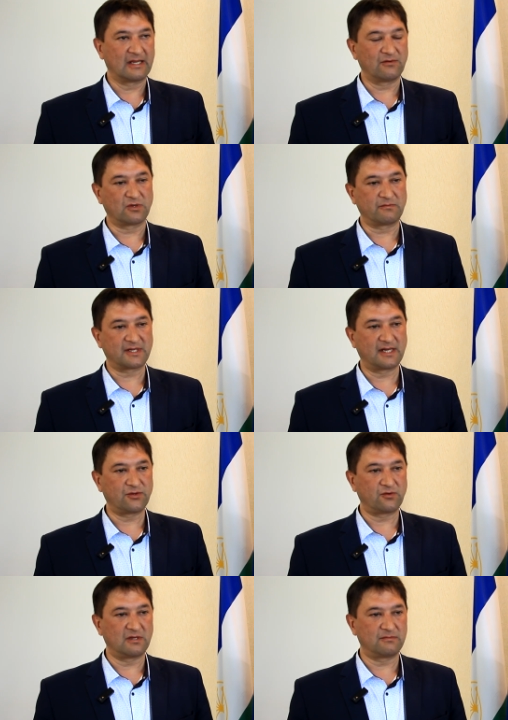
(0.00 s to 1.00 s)
Вот,
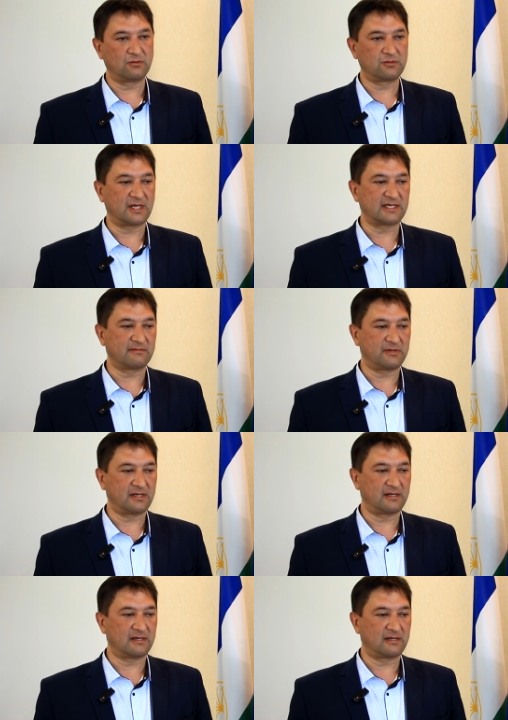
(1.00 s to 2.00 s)
подготовили, получается,
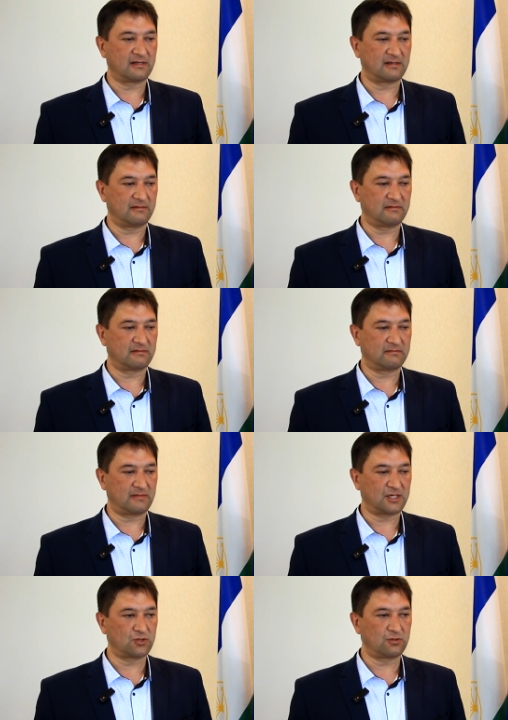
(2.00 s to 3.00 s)
э,
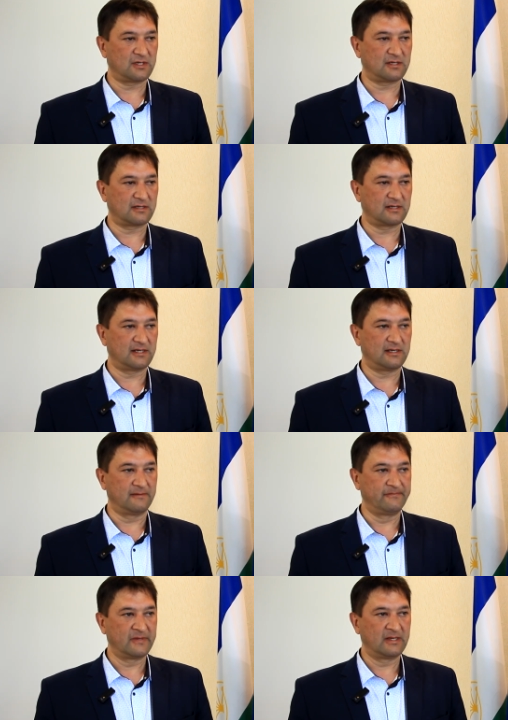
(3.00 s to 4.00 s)
маршрут этот.
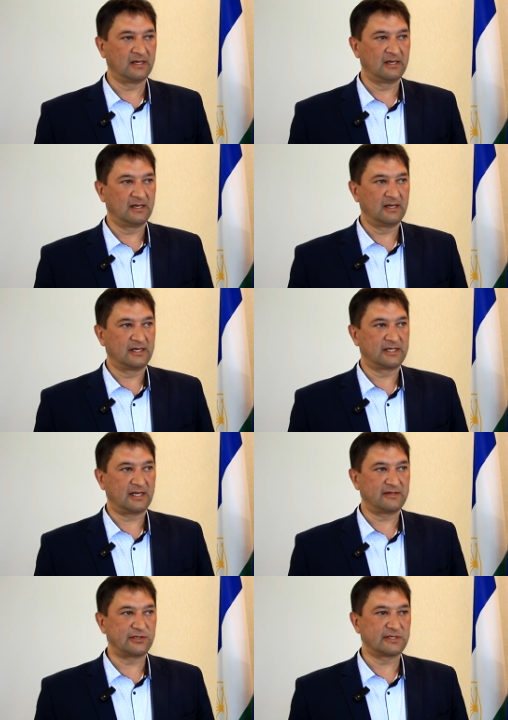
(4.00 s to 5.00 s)
И
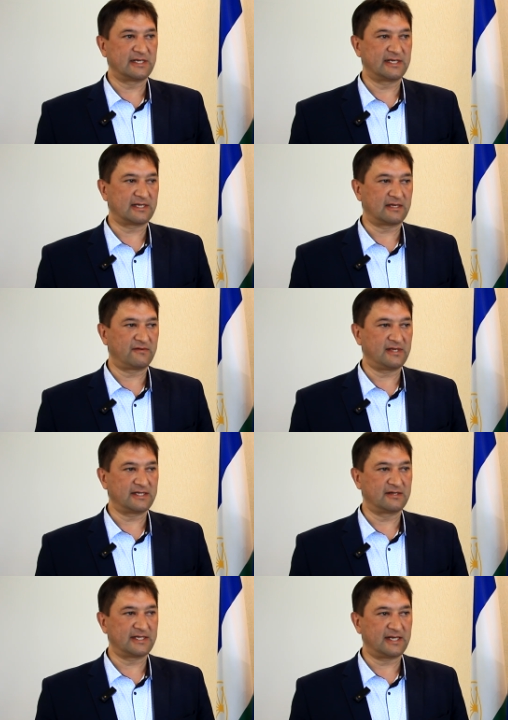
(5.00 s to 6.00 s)
сейчас все зависит от
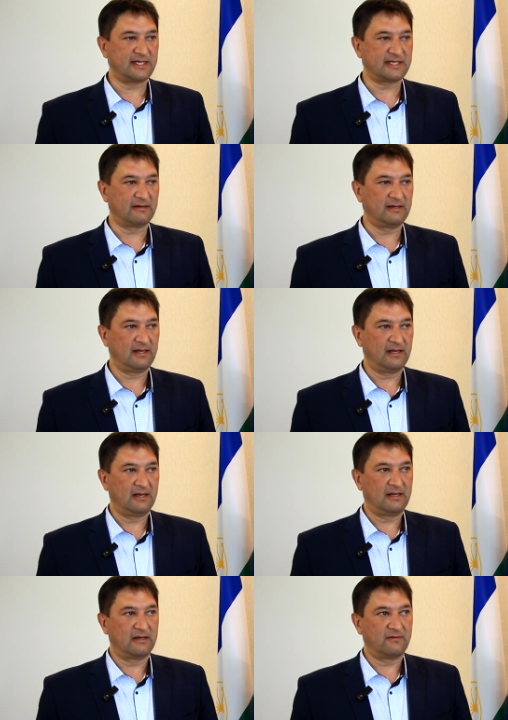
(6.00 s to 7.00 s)
финансовых средств.
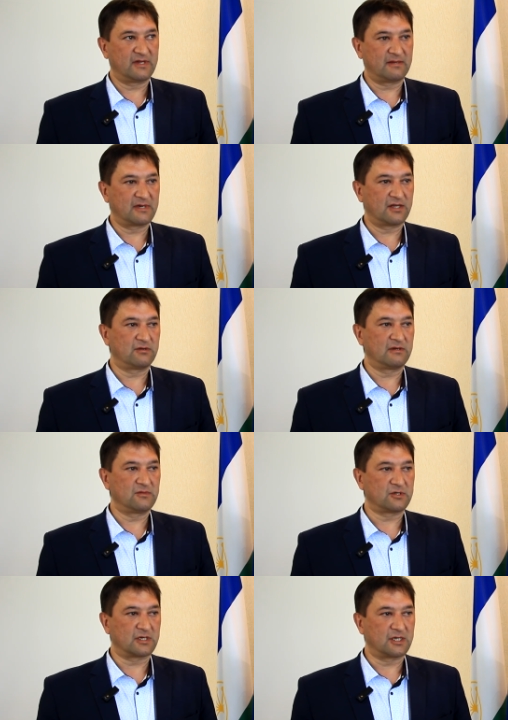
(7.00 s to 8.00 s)
В этом году
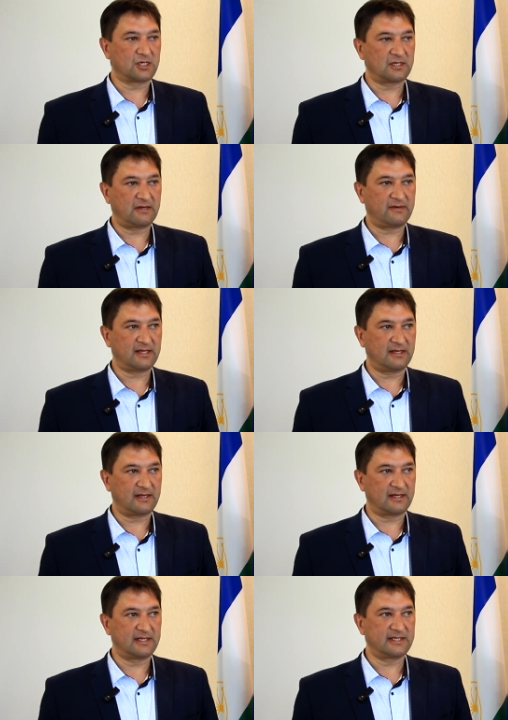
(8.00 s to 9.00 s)
немножко
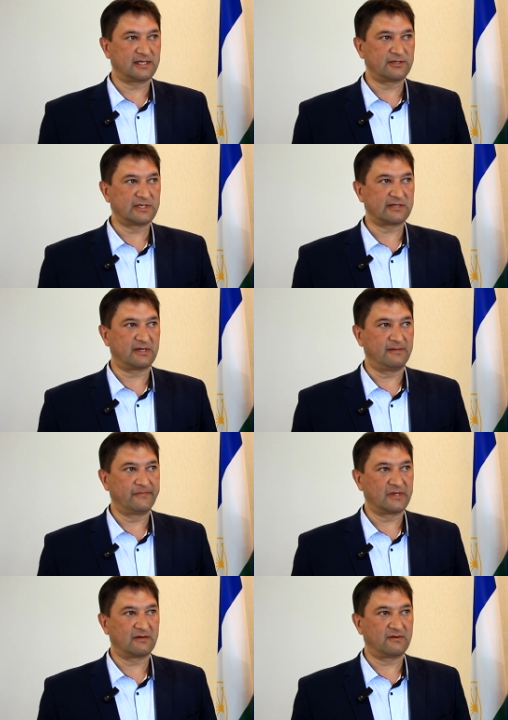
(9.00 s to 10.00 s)
тяжеловато из-за отсутствия
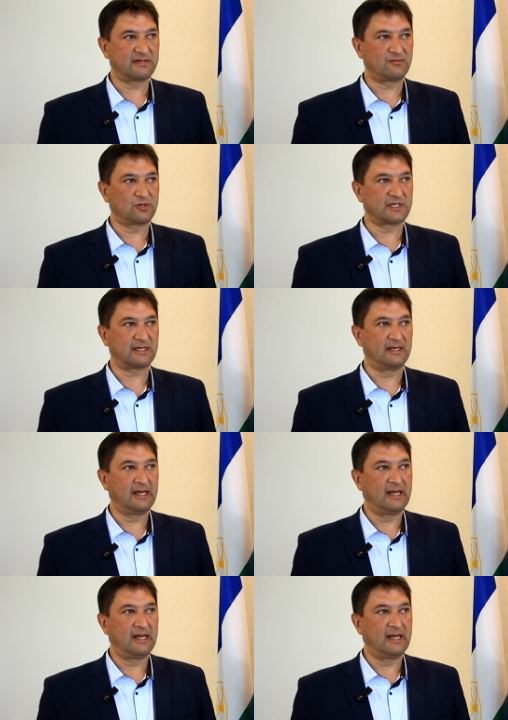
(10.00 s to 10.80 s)
возможности.